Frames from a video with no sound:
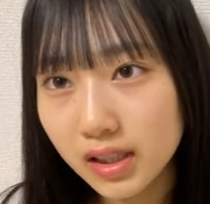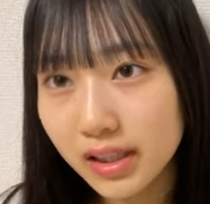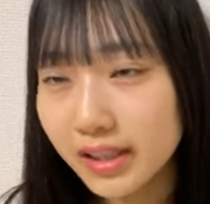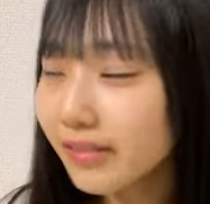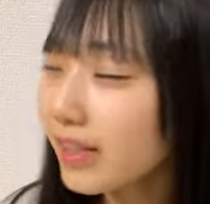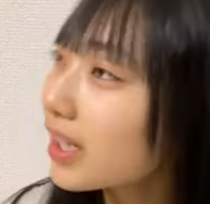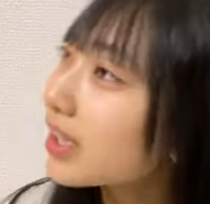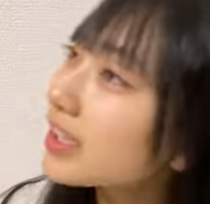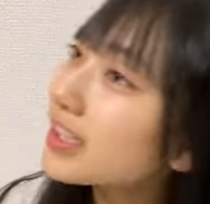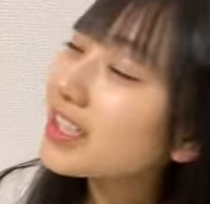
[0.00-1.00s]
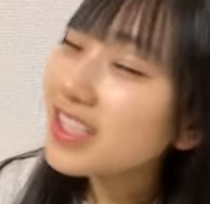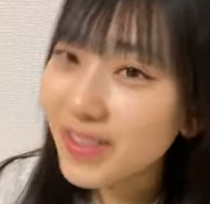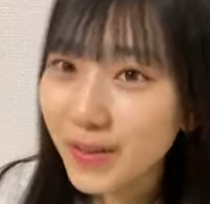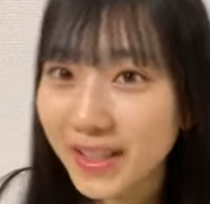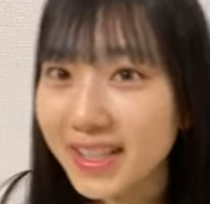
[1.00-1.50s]
あれは
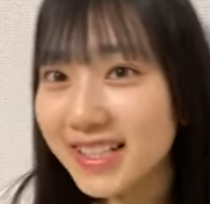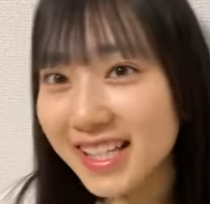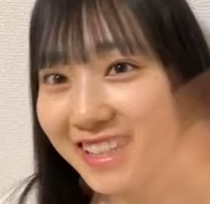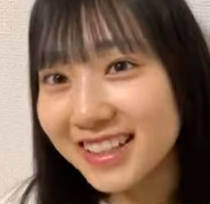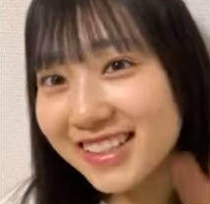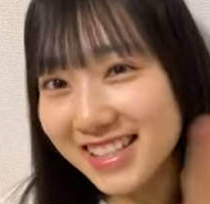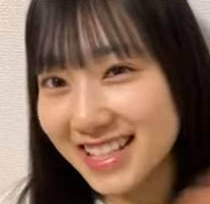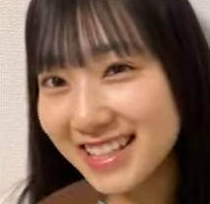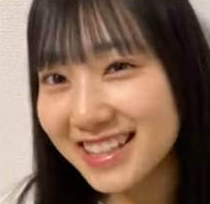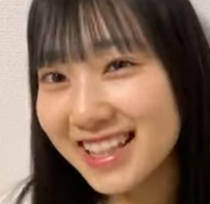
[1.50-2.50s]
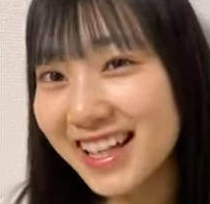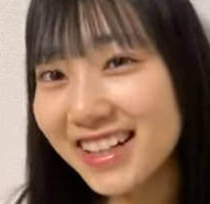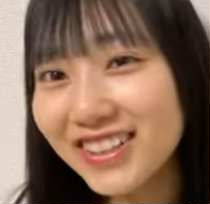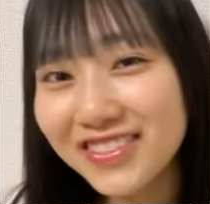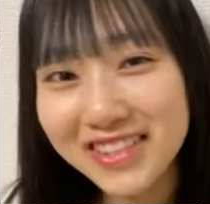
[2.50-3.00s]
そうなるさんの
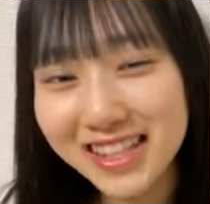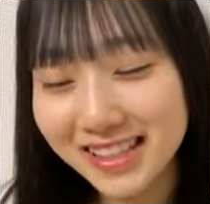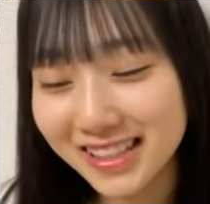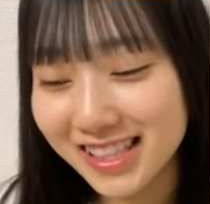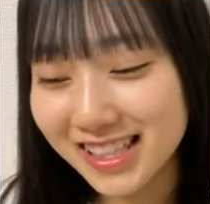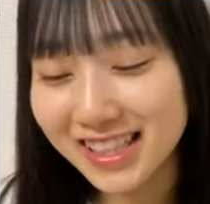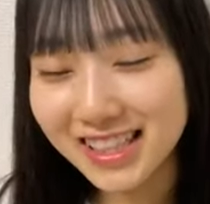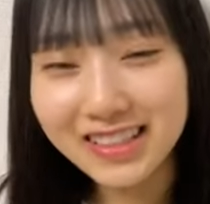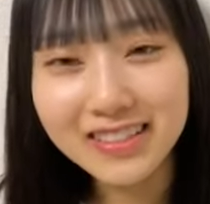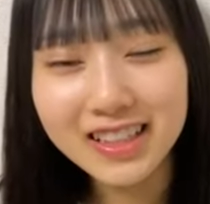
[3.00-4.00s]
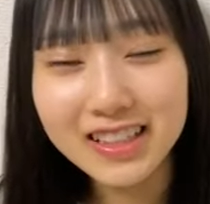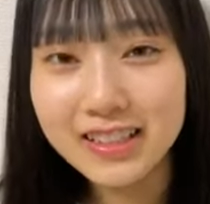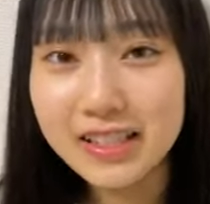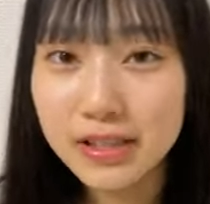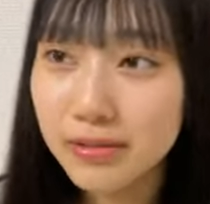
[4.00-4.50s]
ツイッターを見てくださった方は分かる
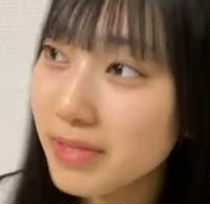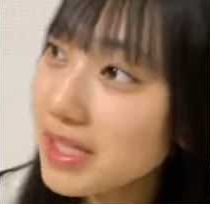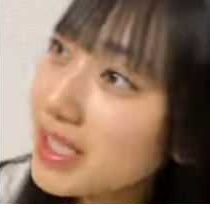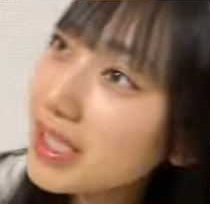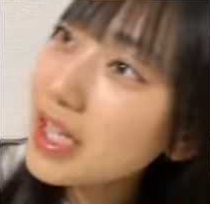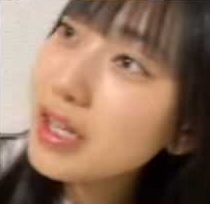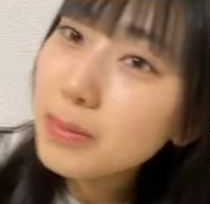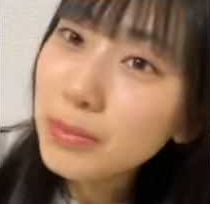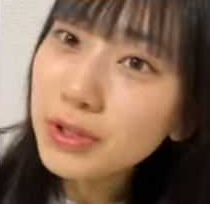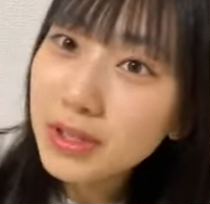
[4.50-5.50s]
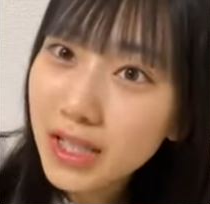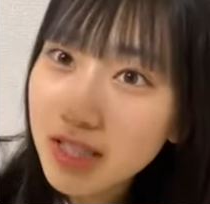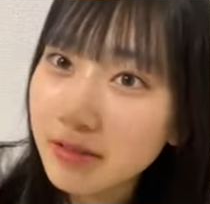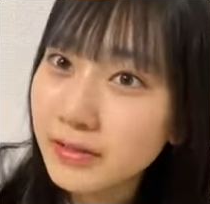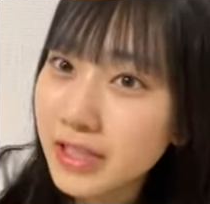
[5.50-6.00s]
んですけどめっちゃね持ってあ
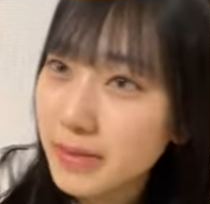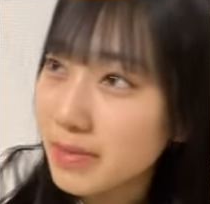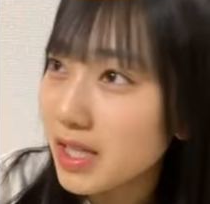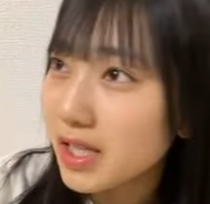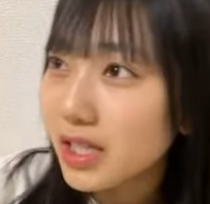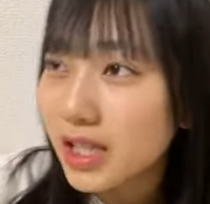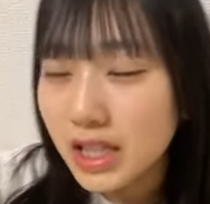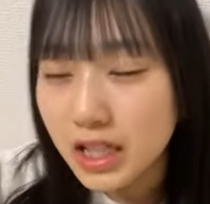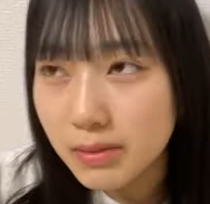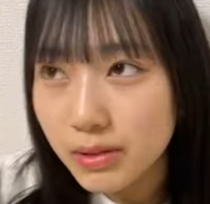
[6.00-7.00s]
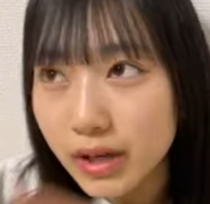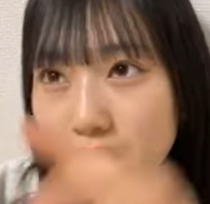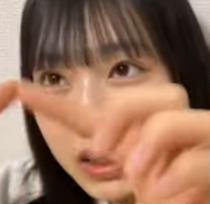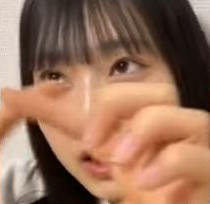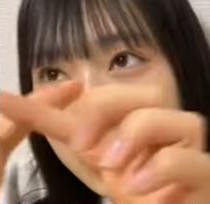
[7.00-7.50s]
るのレミレミ
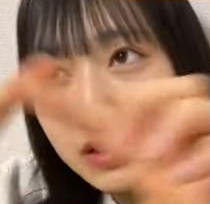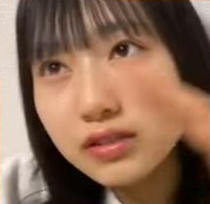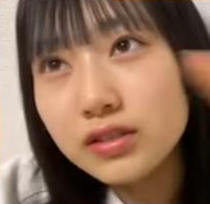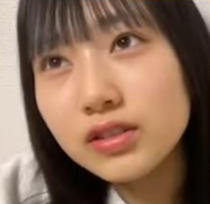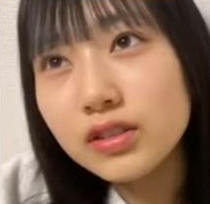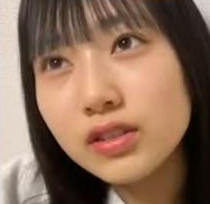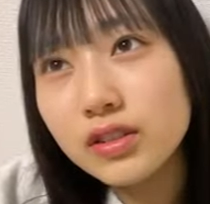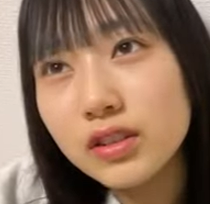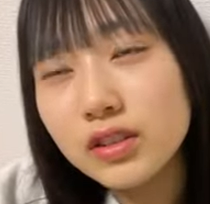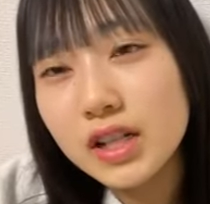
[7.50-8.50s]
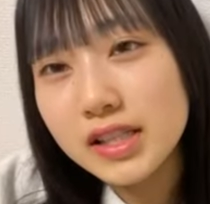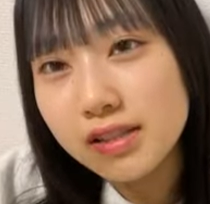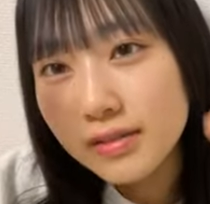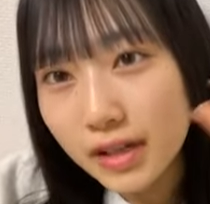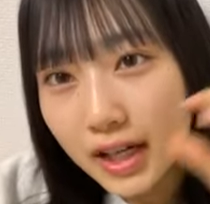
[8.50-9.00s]
はヒールを厚
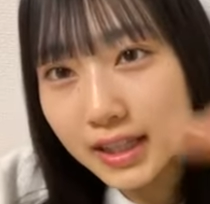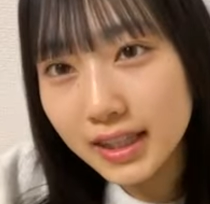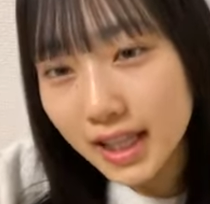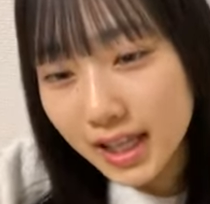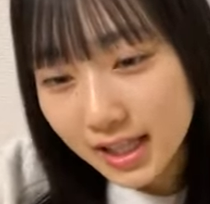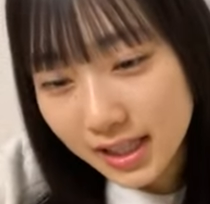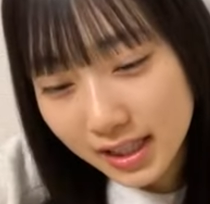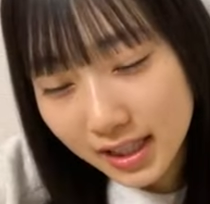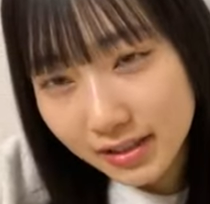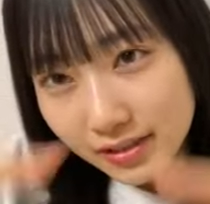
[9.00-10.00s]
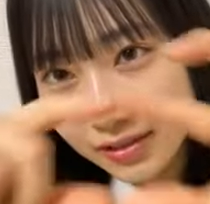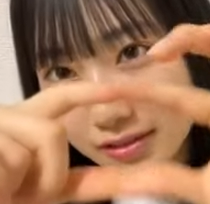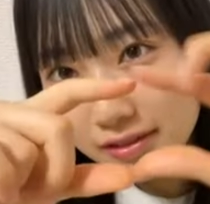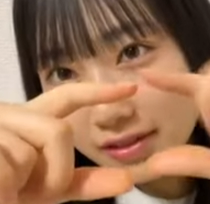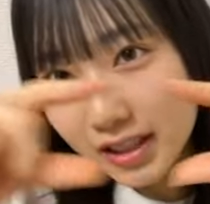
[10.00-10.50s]
底履いてあ
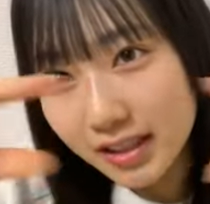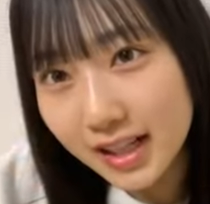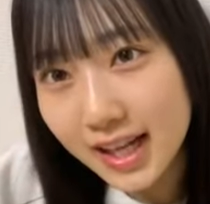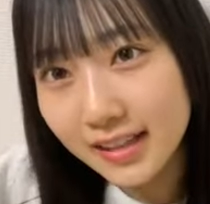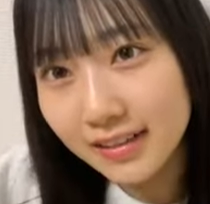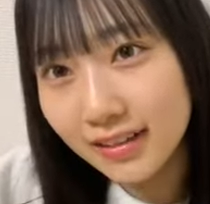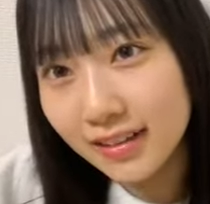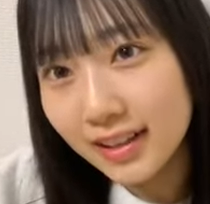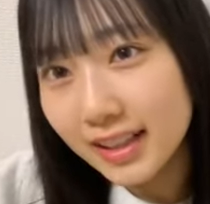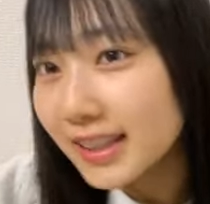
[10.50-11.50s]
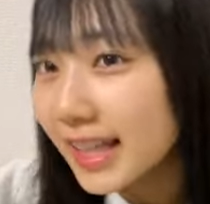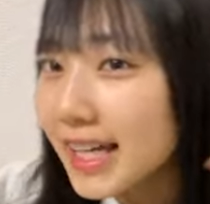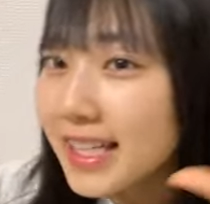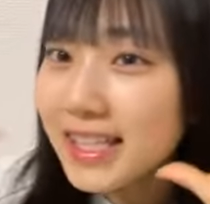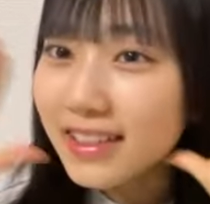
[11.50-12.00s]
のこれぐらいの
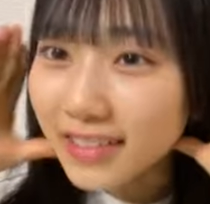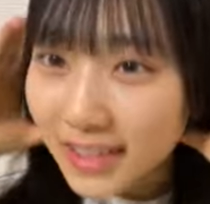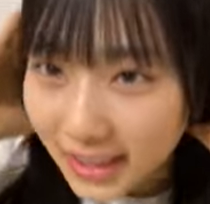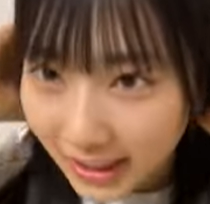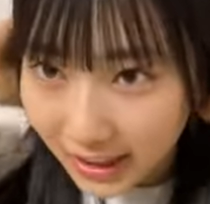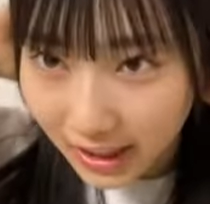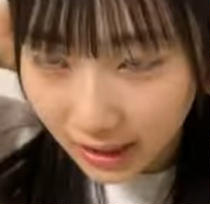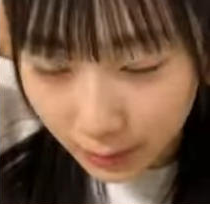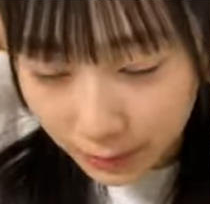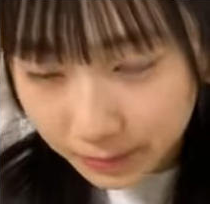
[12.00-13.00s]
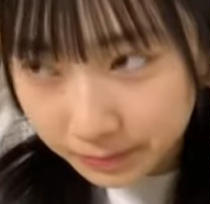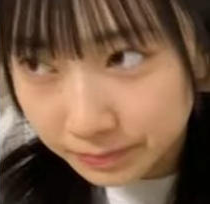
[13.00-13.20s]
台に乗ってたんだけど